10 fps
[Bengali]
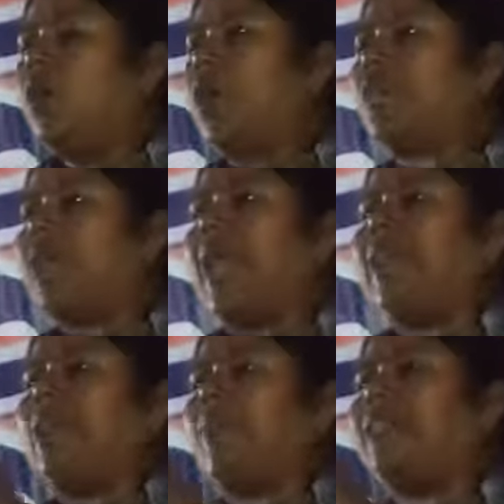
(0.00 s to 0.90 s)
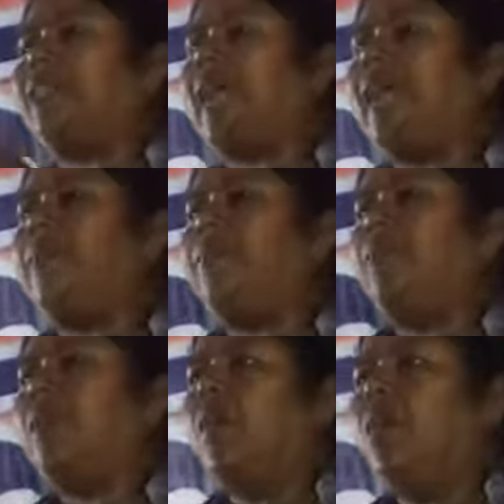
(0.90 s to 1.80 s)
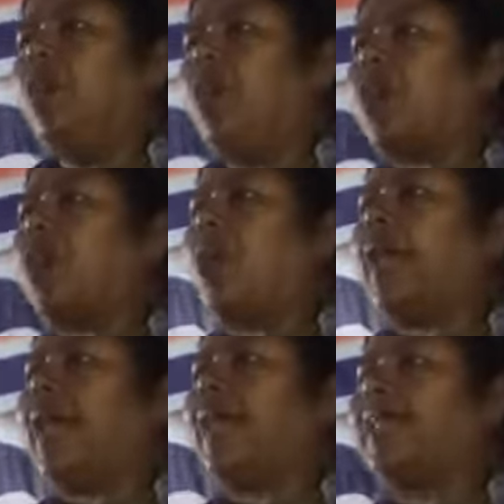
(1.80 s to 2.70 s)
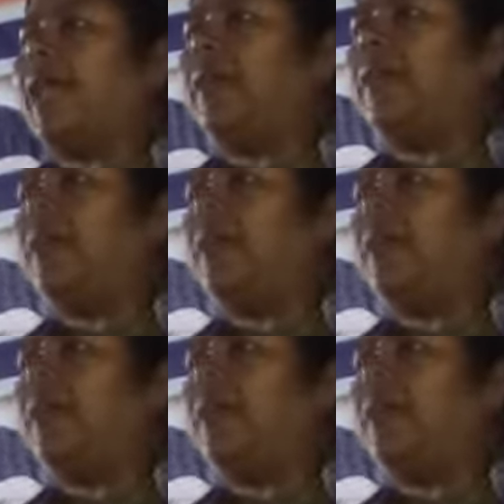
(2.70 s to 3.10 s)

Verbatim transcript: গতকালকের বাজেটে লক্ষ্য করে গেছে